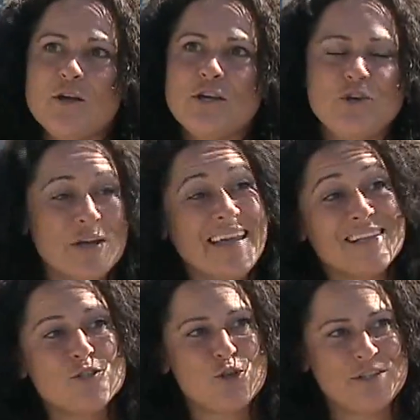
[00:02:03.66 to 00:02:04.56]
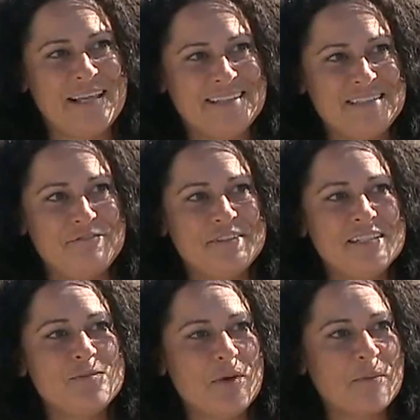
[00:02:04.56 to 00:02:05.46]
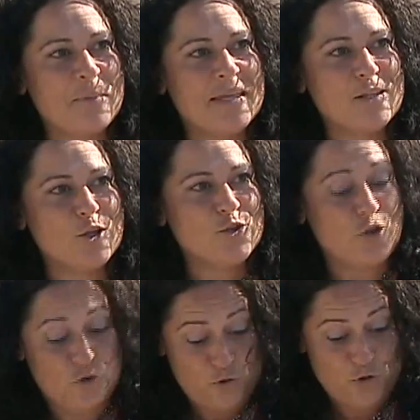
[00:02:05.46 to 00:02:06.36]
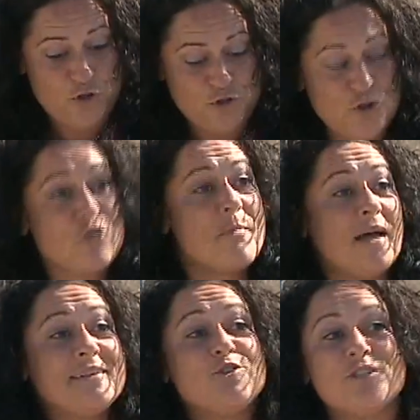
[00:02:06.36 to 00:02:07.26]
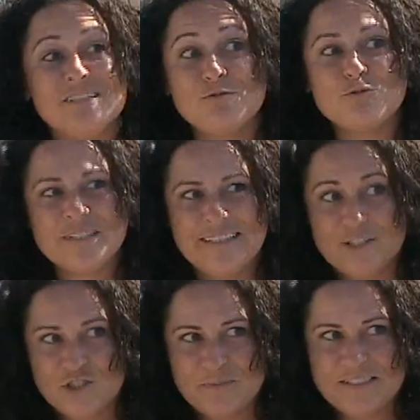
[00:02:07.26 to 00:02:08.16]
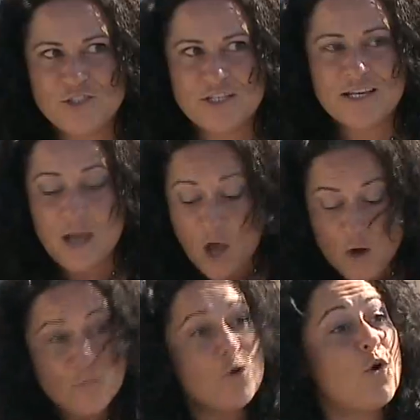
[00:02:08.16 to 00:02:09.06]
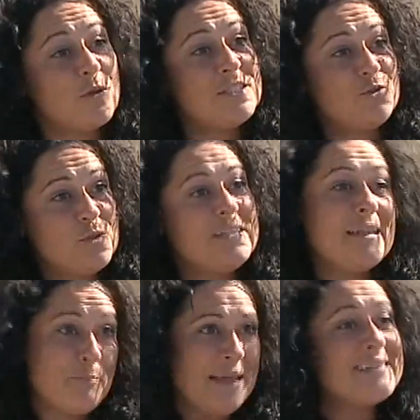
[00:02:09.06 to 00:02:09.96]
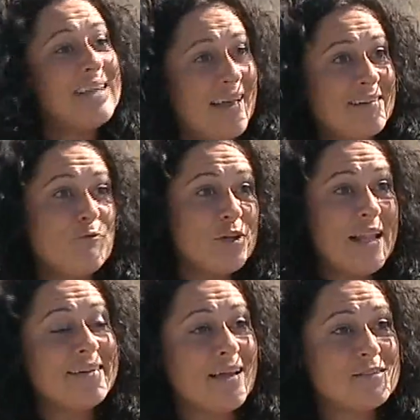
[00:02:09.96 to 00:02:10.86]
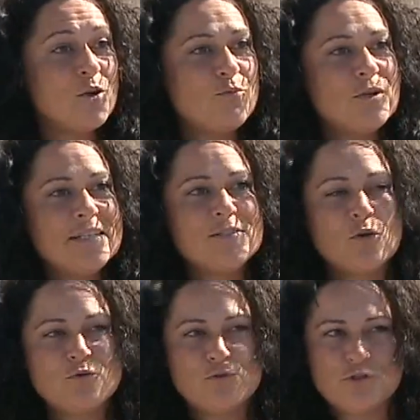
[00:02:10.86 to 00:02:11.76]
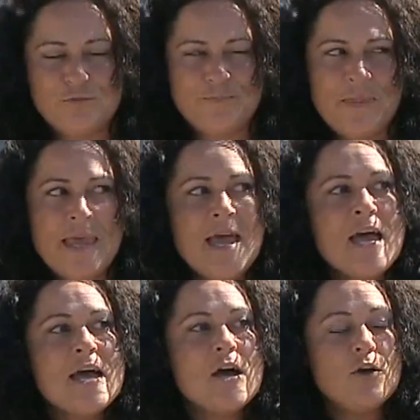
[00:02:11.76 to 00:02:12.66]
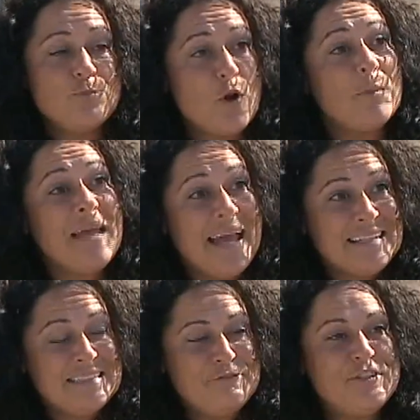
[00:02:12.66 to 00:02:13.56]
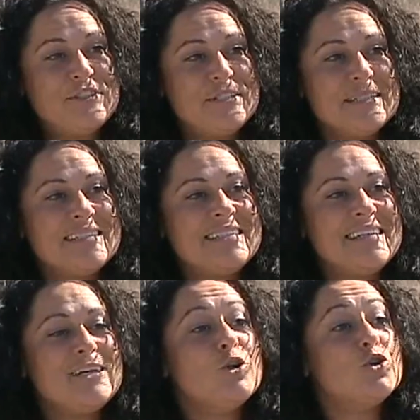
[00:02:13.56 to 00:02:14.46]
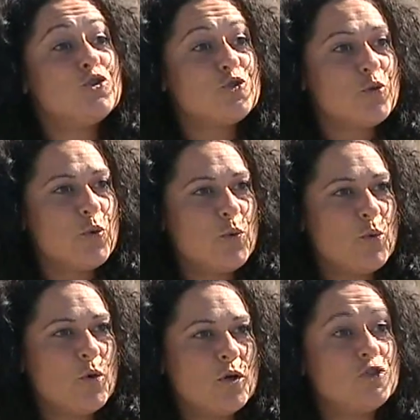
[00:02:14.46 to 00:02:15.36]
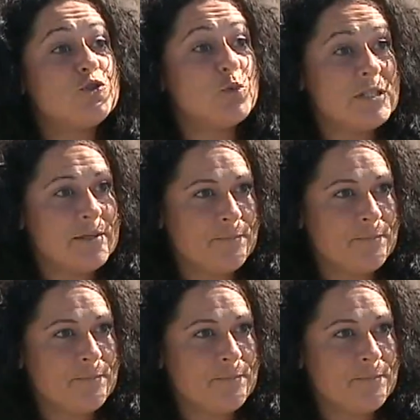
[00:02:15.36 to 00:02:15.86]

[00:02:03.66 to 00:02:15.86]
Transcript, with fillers: il y a quatre sortes d'activités qui permettent d'augmenter notre niveau d'énergie psychique pour continuer d'être patient, d'avoir de l'attention pour les autres, tout ça. Une première activité, c'est le jeu. Jouer.